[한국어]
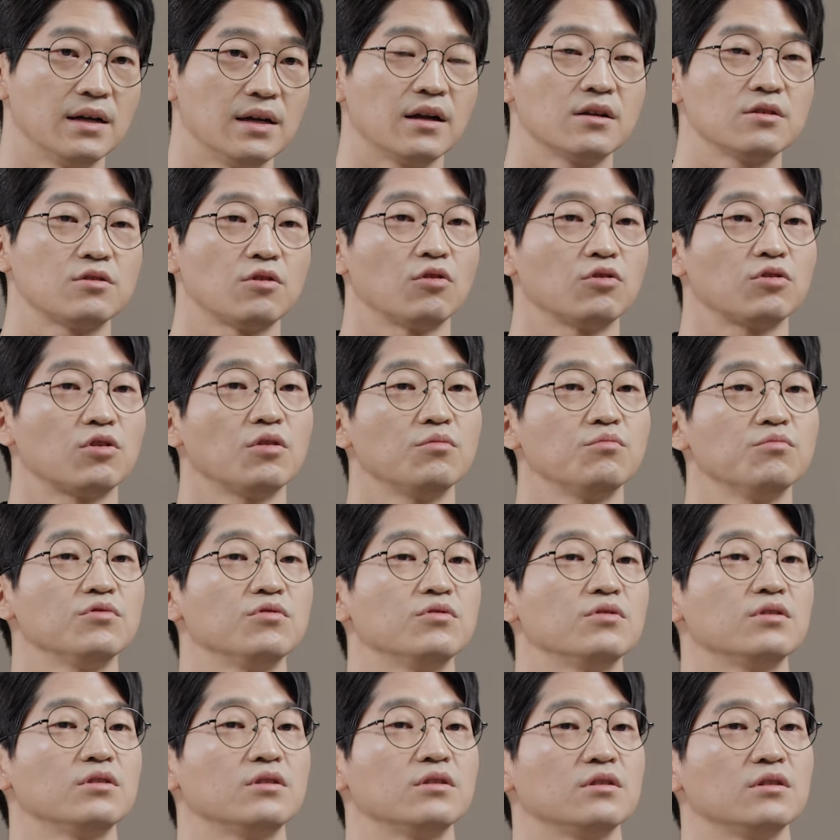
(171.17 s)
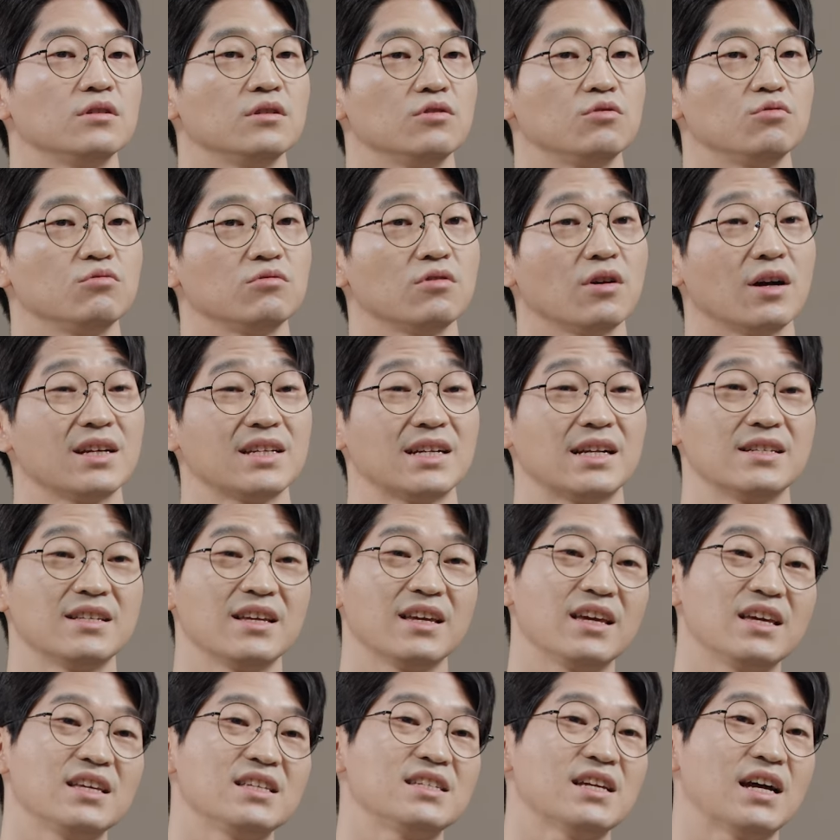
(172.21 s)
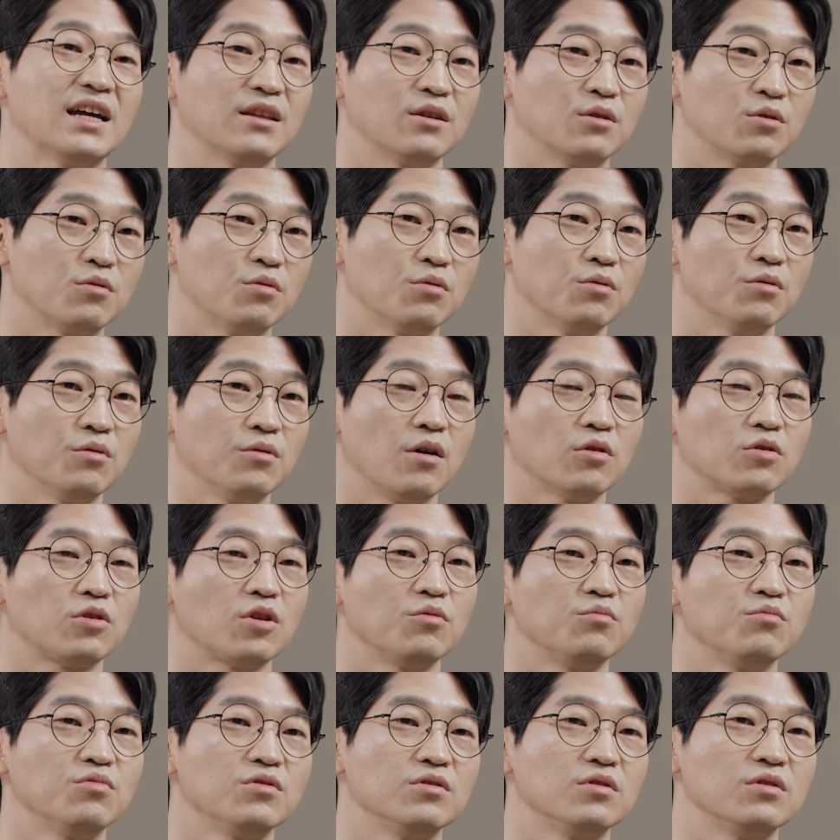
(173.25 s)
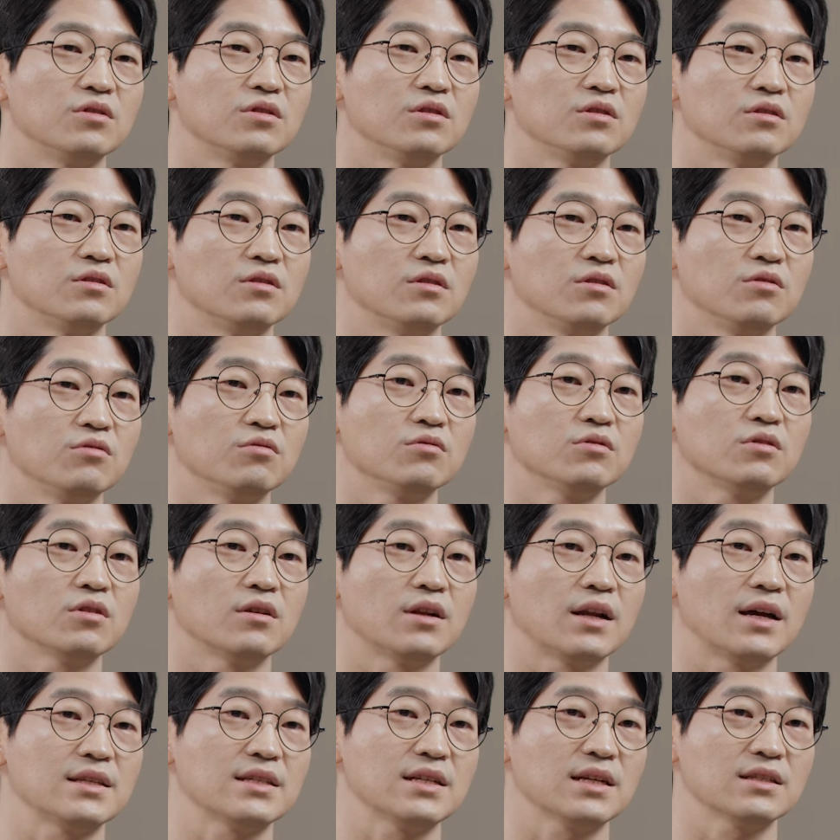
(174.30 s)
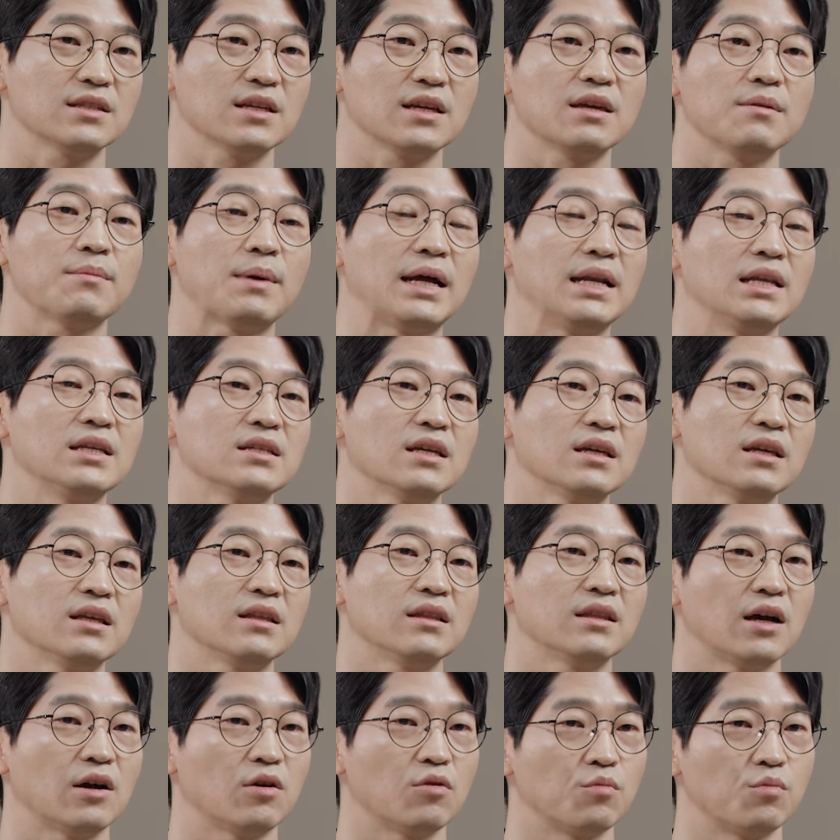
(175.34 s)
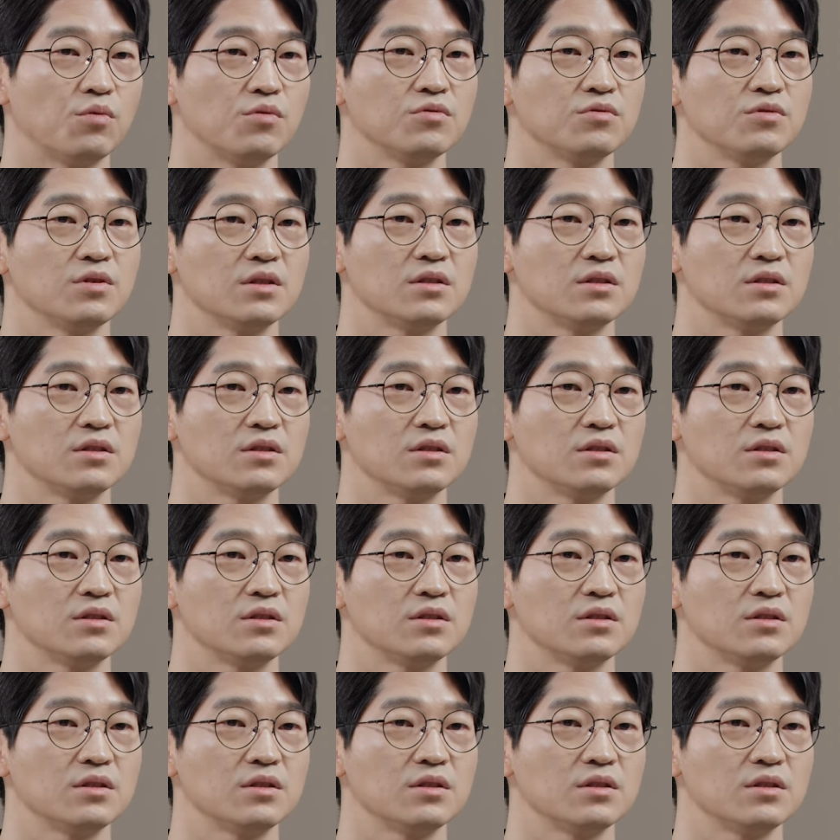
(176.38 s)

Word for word: 그래서 어떤 분들은 흉터가 잘 생기지 않고 어떤 분들은 흉터나 착색이 많이 생긴다고 볼 수